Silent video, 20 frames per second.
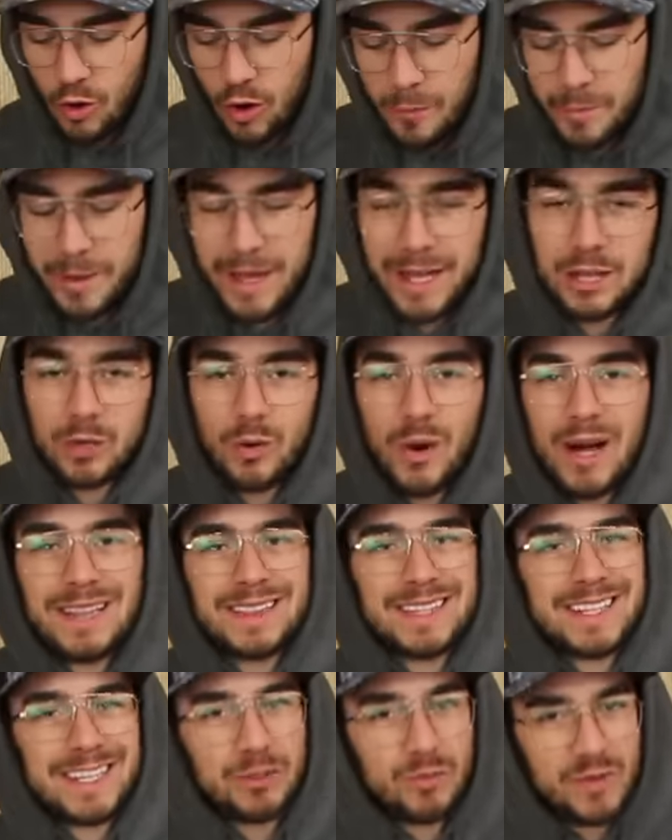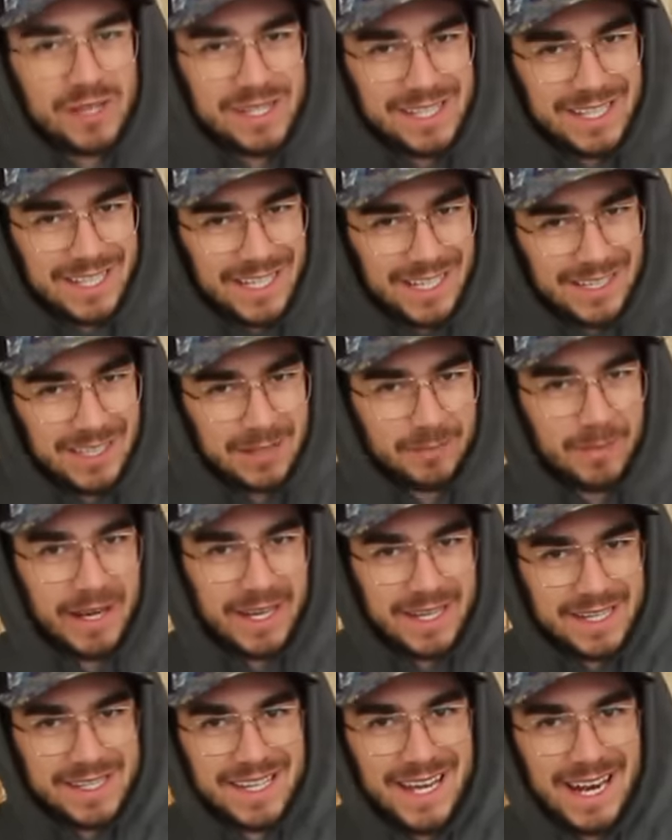ho aperto altri due siti per
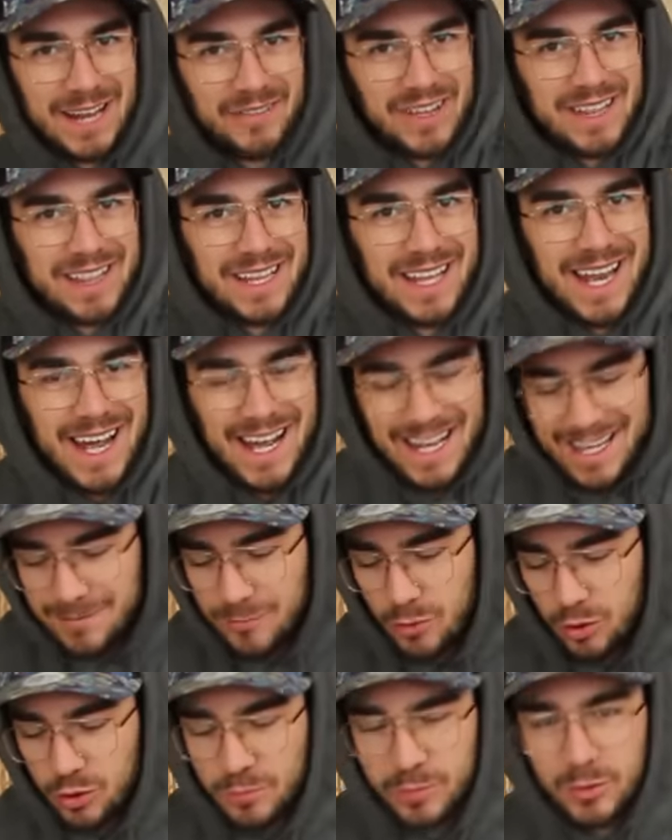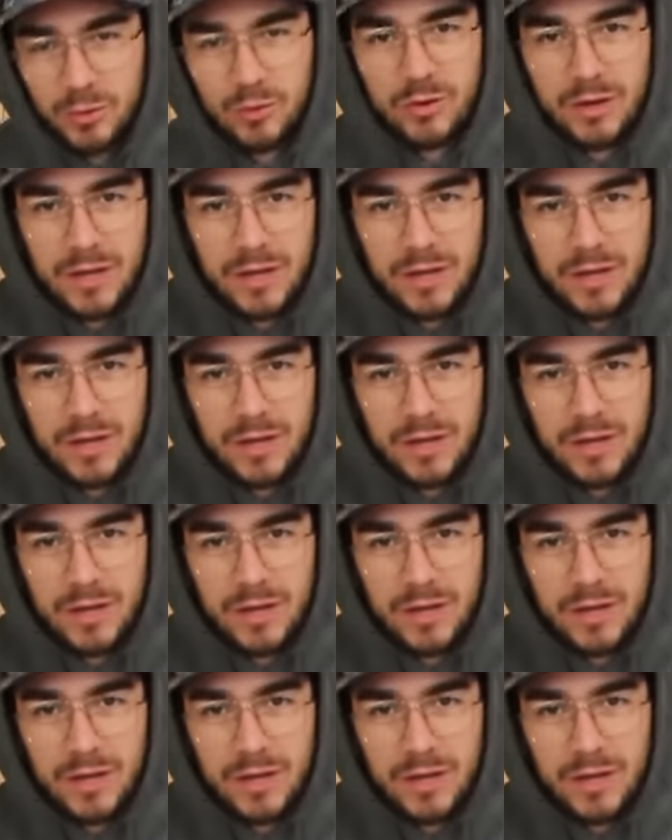iniziare a vendere anche in modo più